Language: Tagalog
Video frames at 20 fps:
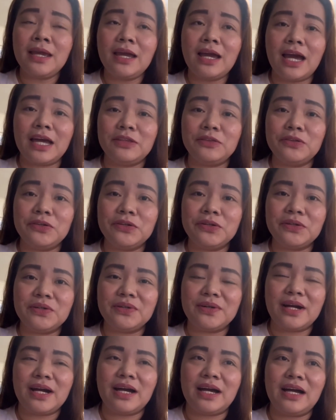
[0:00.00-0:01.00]

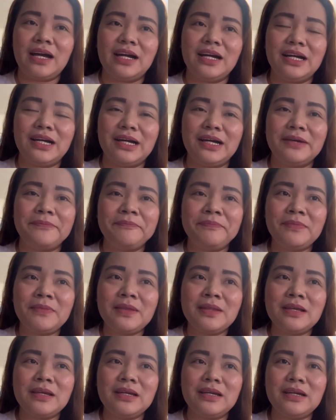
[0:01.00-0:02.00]
ano, ah, uh,
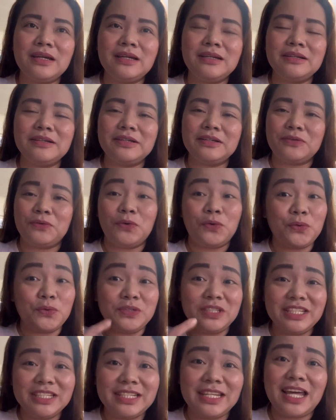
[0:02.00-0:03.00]

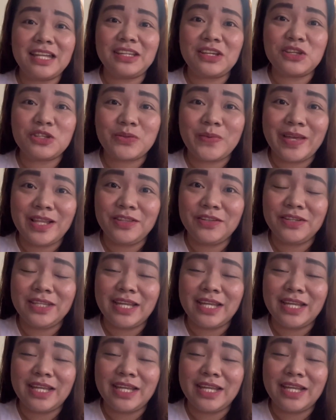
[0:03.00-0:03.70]
kukunin na natin yung sweldo